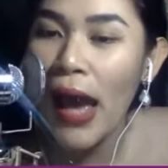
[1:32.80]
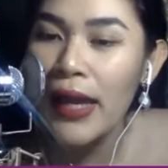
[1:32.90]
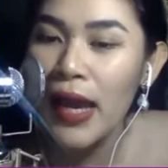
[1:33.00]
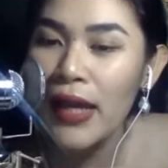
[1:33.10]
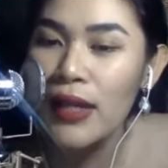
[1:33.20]

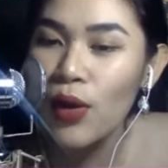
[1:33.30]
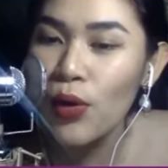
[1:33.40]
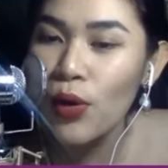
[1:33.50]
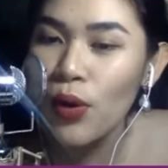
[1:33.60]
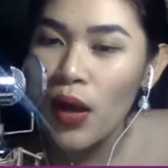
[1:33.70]
Ayan,
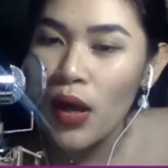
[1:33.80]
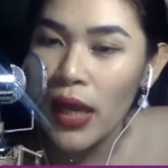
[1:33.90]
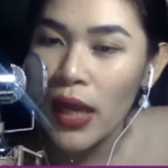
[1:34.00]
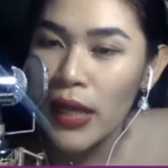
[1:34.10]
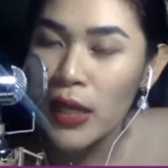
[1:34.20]
ako.
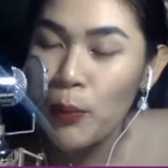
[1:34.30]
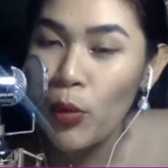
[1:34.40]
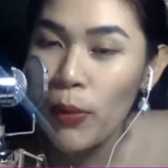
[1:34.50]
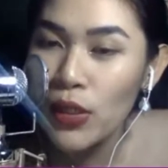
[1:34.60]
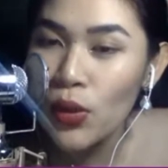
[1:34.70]
Ilan na
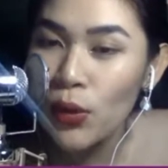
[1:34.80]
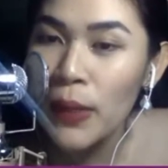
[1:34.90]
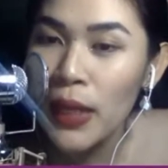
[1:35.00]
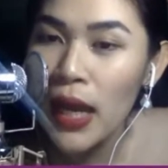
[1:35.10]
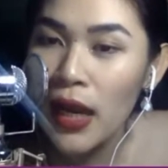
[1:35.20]
po ba to?
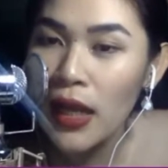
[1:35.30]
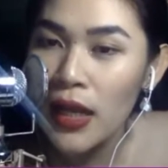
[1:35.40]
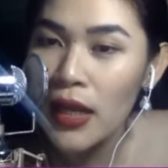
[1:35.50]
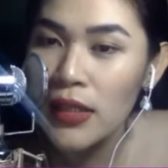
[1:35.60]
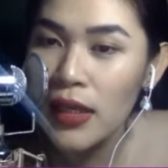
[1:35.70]
Bilangin
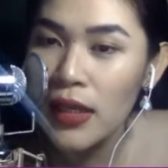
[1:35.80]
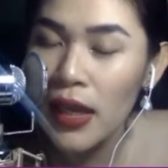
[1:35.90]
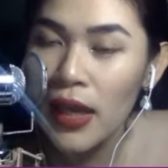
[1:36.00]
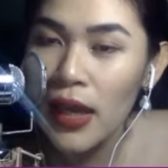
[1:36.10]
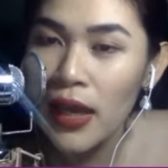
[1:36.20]
natin.
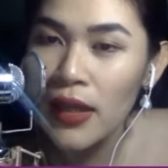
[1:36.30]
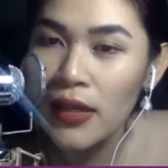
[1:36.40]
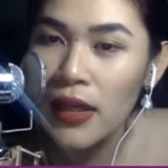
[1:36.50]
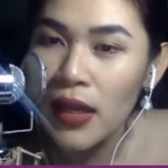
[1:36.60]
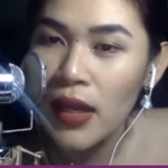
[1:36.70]

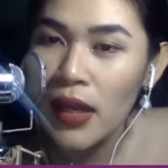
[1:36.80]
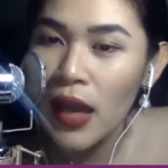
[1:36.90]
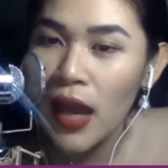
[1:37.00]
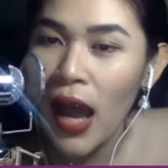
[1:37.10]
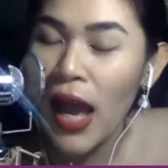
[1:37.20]
Ayan.
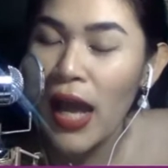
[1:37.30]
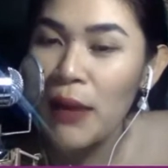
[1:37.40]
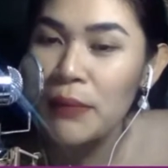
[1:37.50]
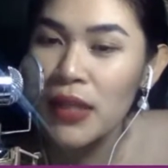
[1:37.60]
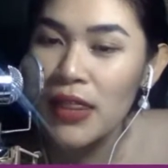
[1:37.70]

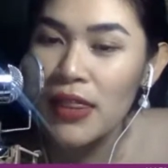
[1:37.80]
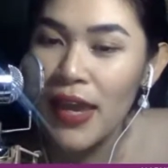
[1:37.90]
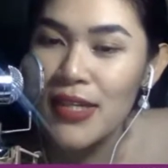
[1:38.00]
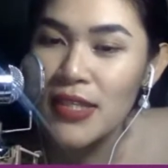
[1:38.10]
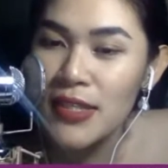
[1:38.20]
Alam na
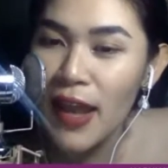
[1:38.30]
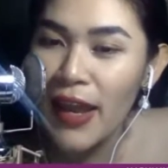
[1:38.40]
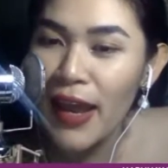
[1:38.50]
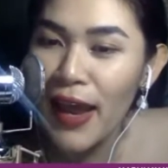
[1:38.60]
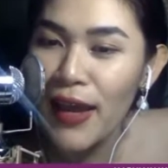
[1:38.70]
this!
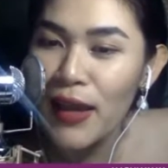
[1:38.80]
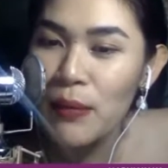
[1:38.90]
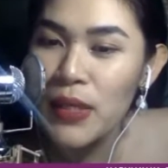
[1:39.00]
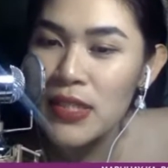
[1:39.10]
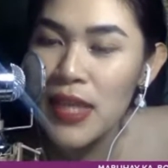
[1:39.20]
Ayan,
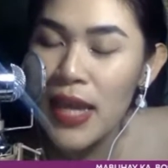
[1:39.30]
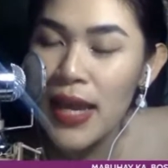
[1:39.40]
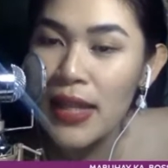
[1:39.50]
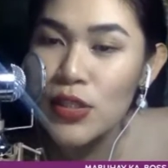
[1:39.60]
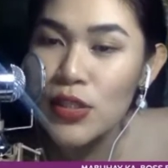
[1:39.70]
Miss
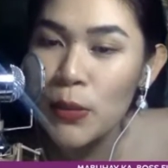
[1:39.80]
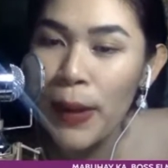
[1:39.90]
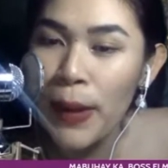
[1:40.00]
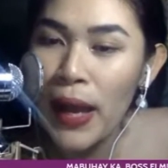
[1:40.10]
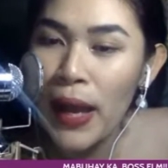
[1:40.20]
Cel, Sir
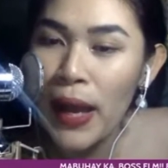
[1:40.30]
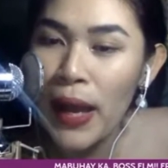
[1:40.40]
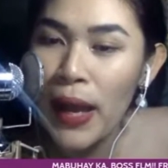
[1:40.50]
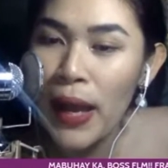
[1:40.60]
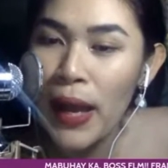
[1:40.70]

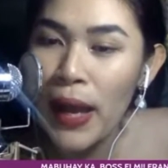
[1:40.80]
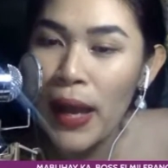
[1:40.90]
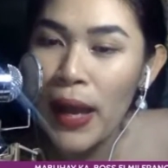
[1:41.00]
Pablo,